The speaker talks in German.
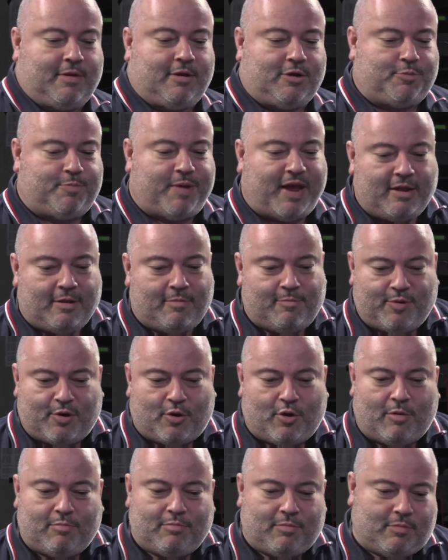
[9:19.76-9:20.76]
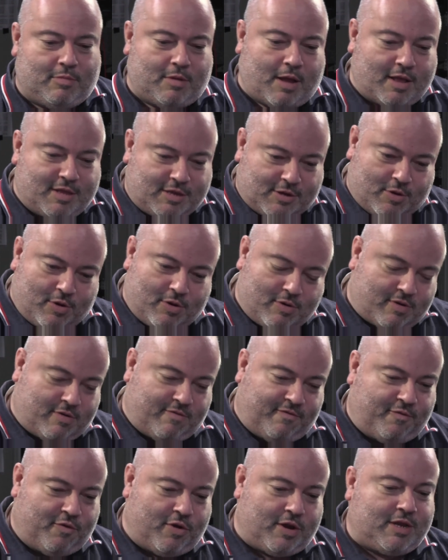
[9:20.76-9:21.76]
Spenden bekommen, also
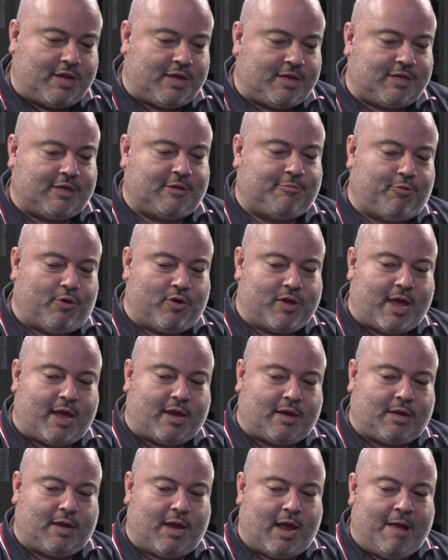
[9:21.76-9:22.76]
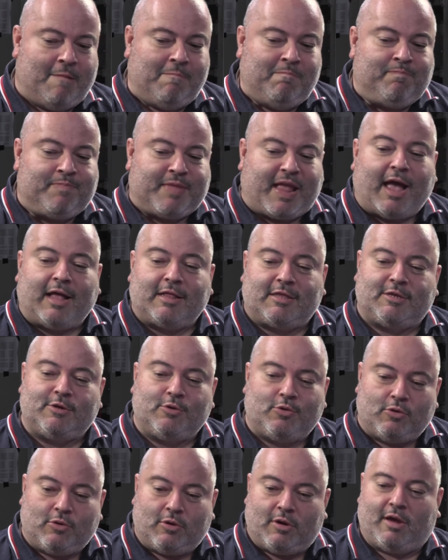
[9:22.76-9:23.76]
für dieses Projekt.
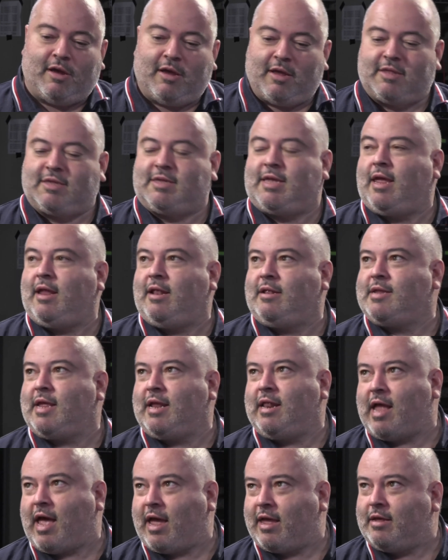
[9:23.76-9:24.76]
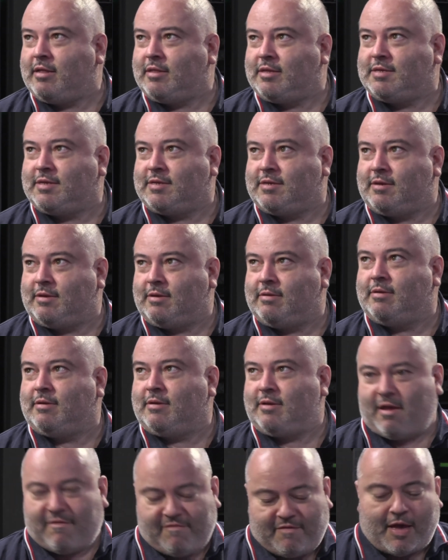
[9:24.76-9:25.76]
Dazu äh, zählen die Lions,
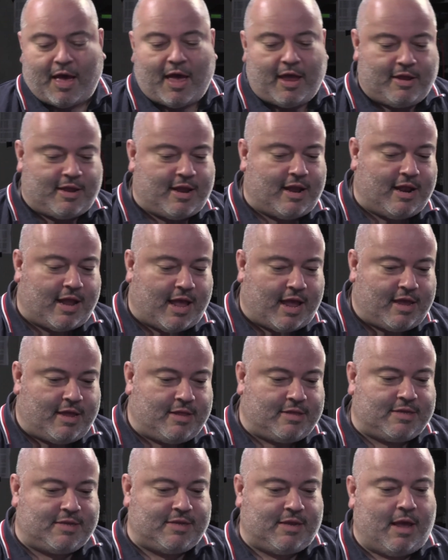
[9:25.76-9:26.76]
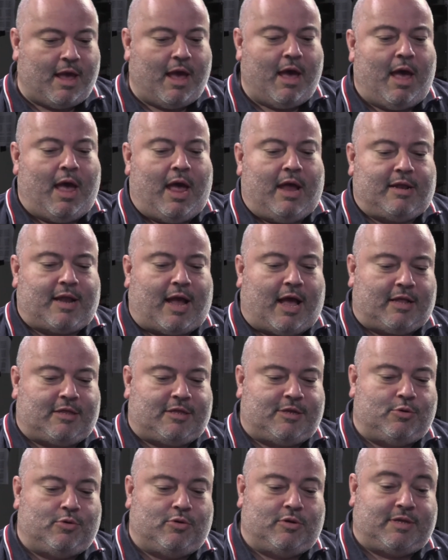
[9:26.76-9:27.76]
der Verein der Lions.
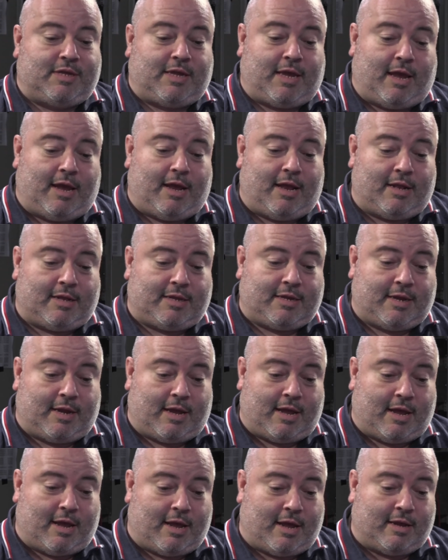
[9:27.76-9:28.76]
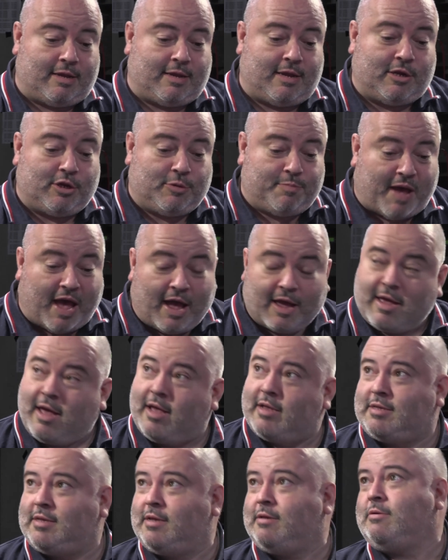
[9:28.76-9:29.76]
Dazu zählt äh, die
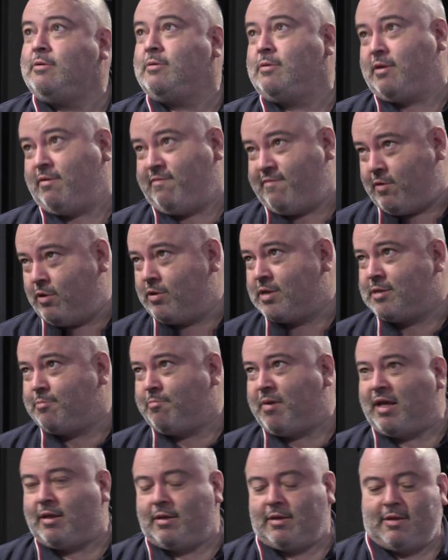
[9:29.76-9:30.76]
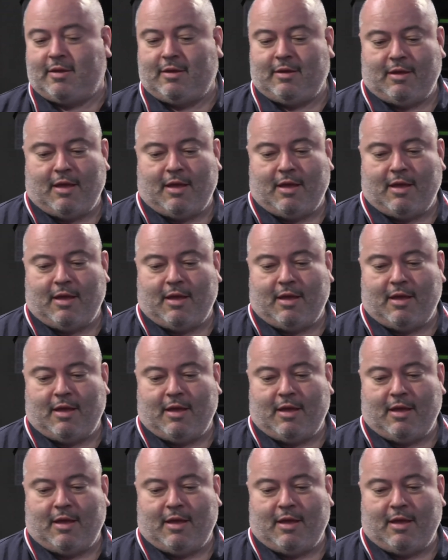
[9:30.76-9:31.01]
Sparkasse und die Volksbank.